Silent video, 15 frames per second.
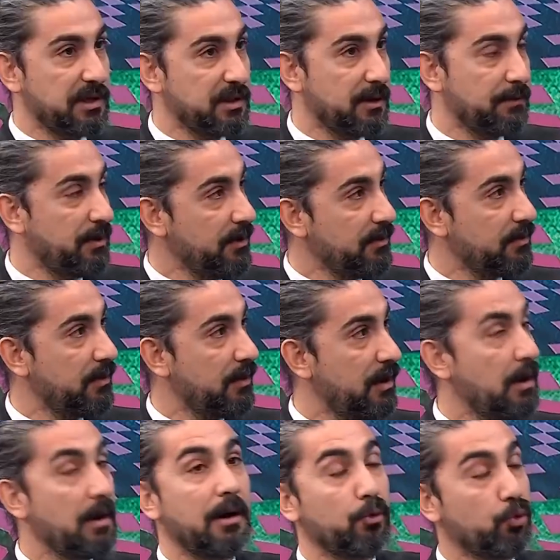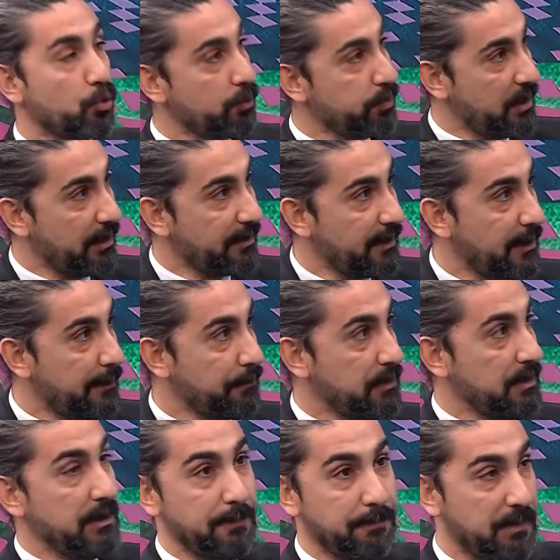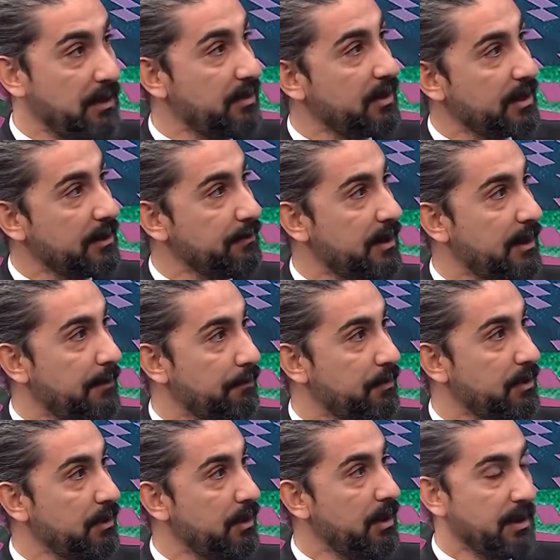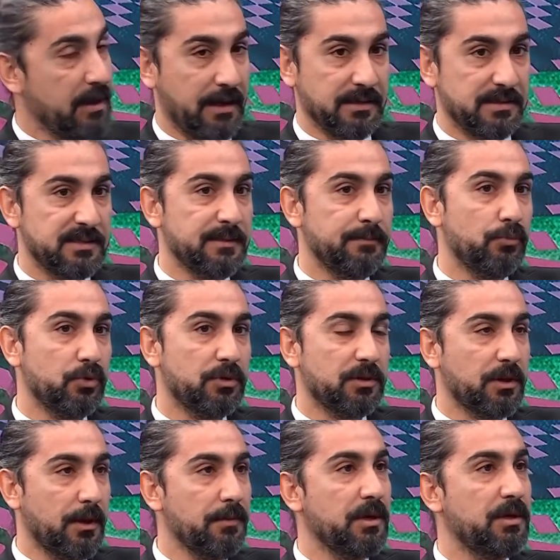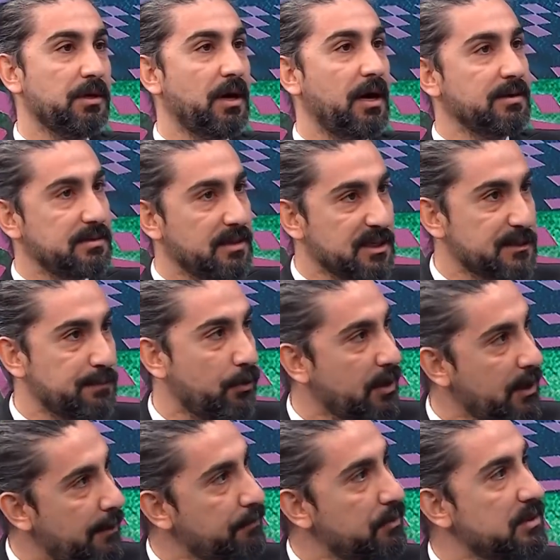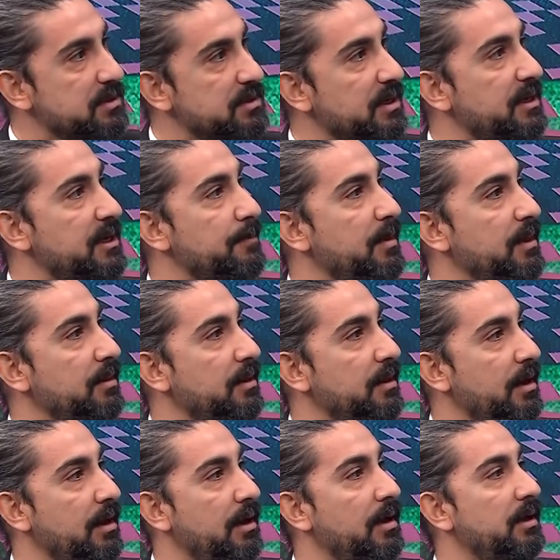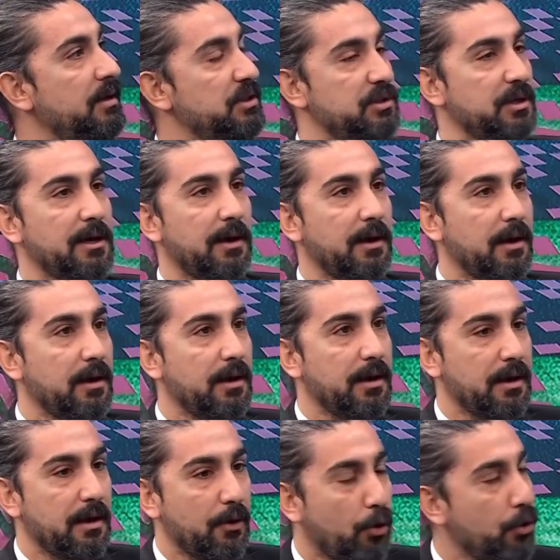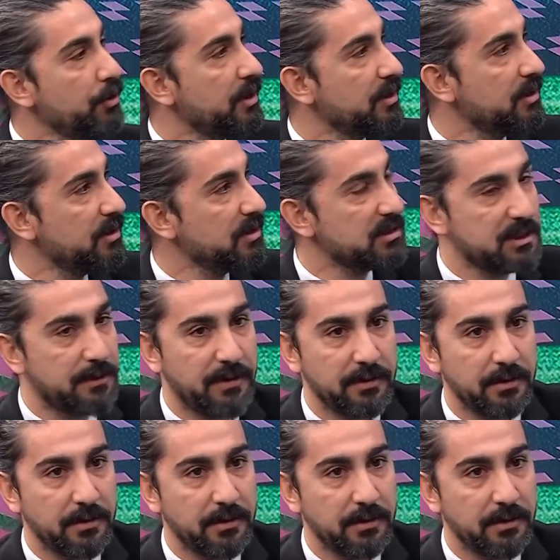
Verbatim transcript: iki depar gruplarda yaptı, milli takımda yaptı. Yani sizin burada tabii ki Kayseri Spor'a yaptığınızda kıymetli, işte e, oynadığınız